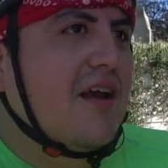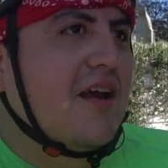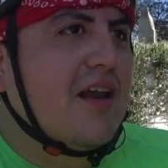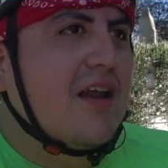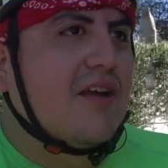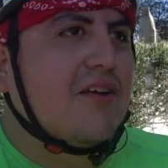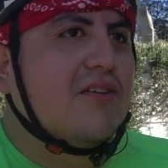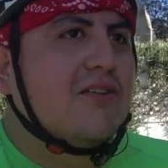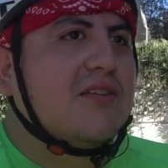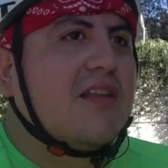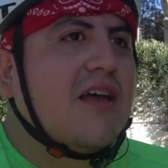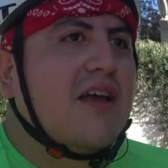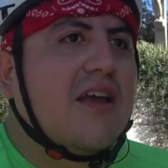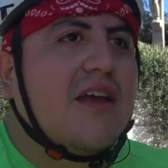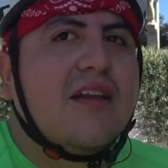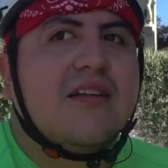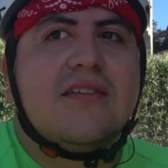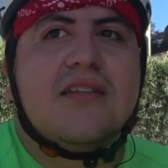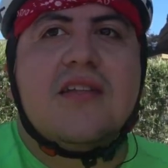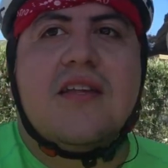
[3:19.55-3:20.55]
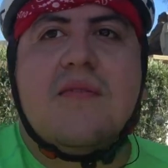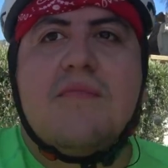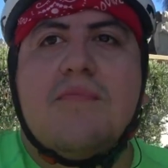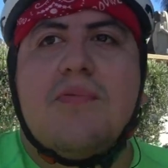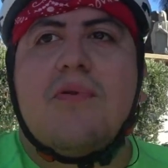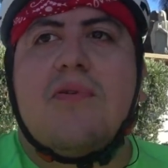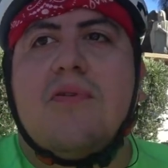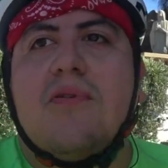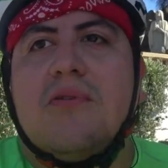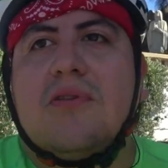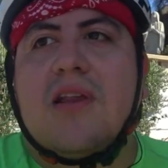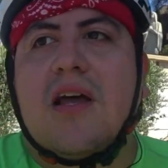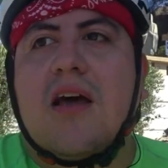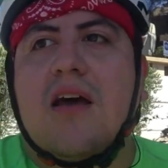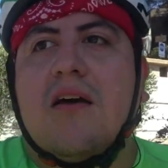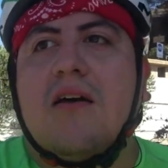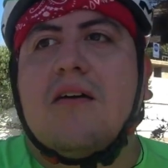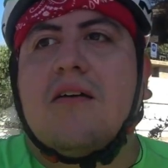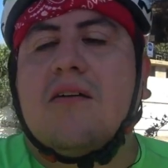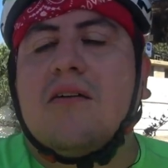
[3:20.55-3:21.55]
Les contaba que en ese tiempo yo
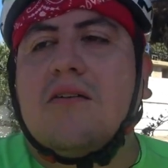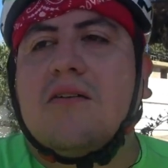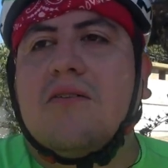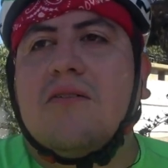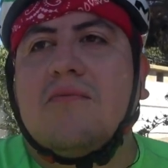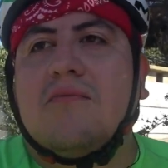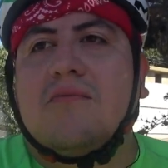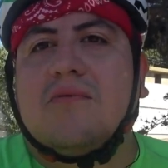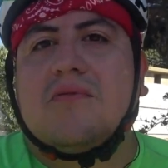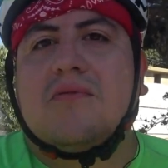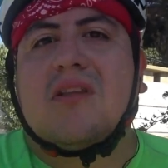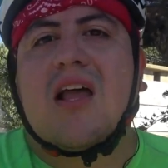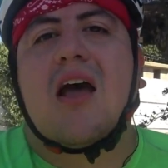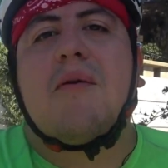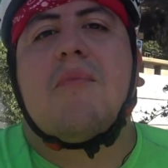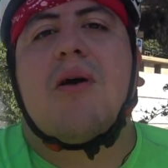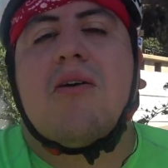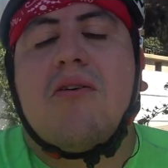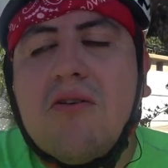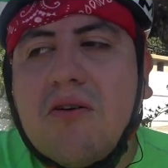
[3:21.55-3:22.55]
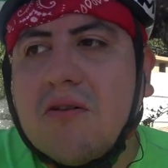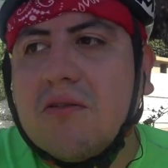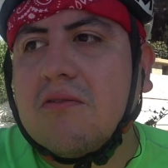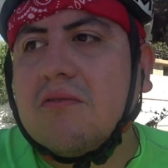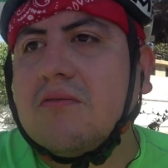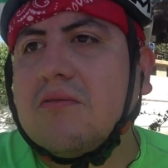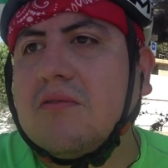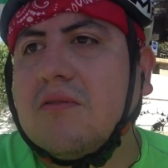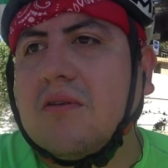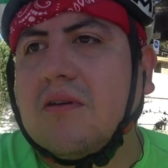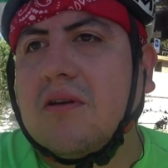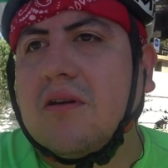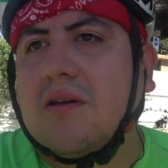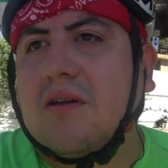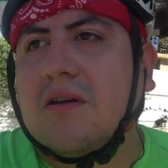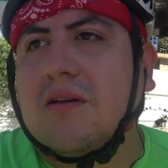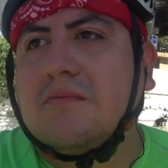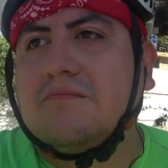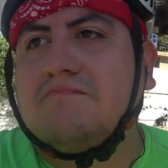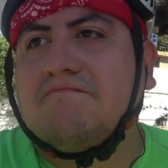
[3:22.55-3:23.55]
estaba, con, más gordo
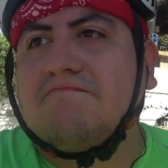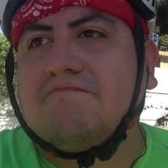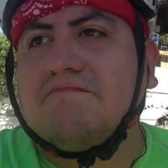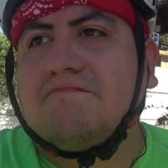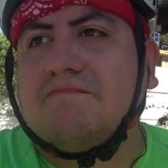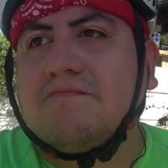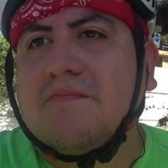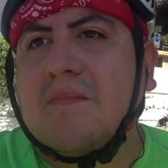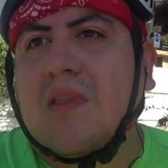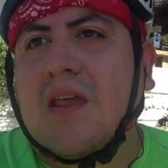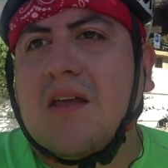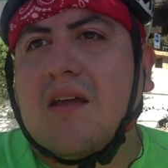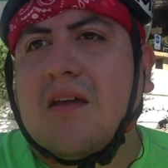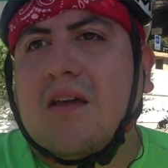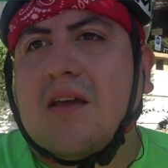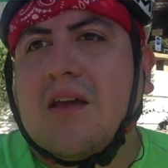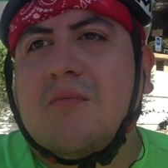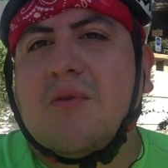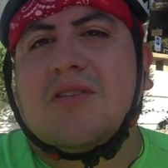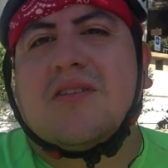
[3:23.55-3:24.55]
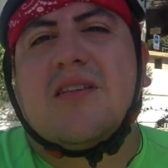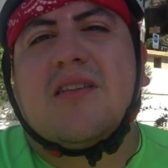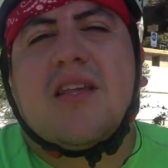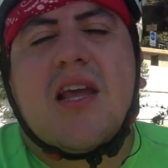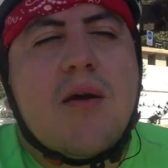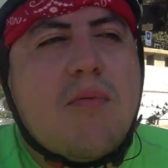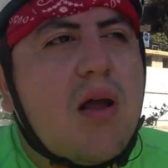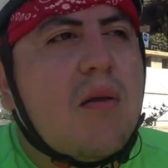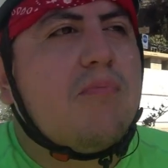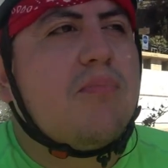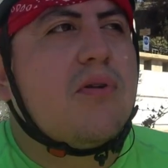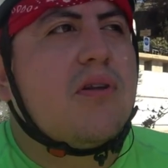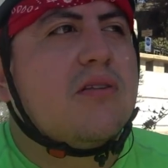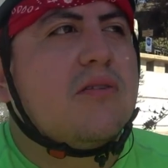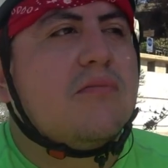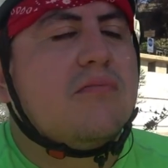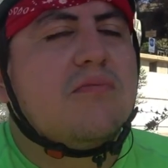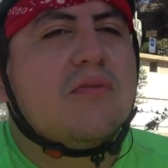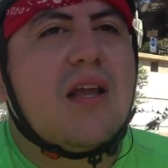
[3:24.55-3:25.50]
em, y me sentía mal por eso.